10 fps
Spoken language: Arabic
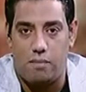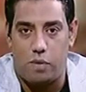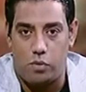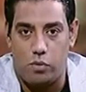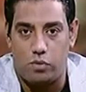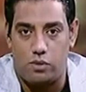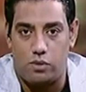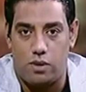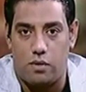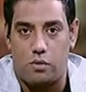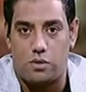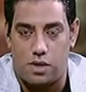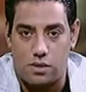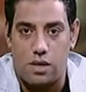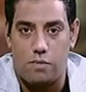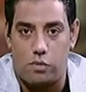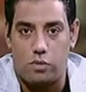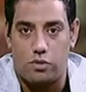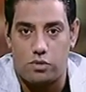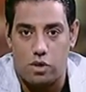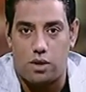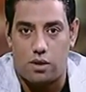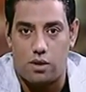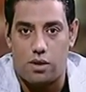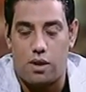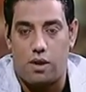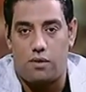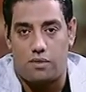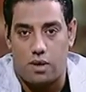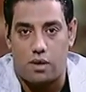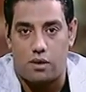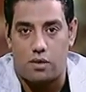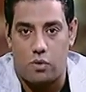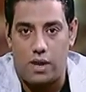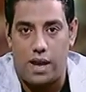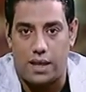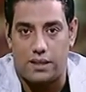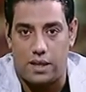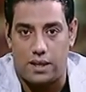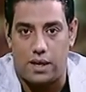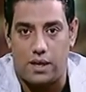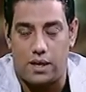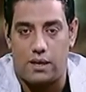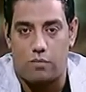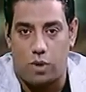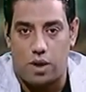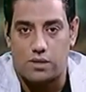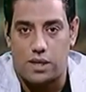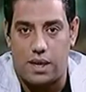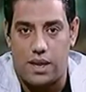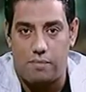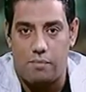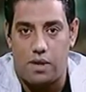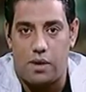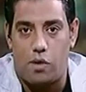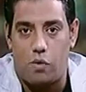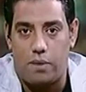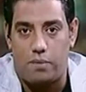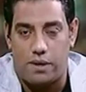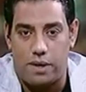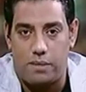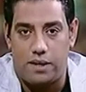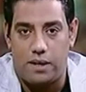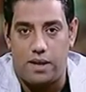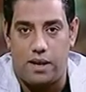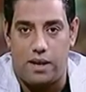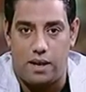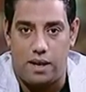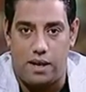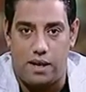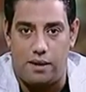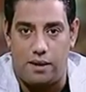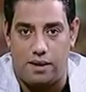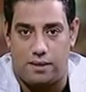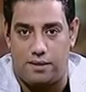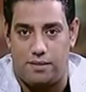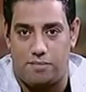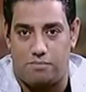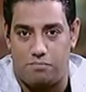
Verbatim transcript: آه، موجود وسيظل موجود ان شاء الله في ظهر كل حد نجح ملخص الكلام هو البرنامج اللي, اللي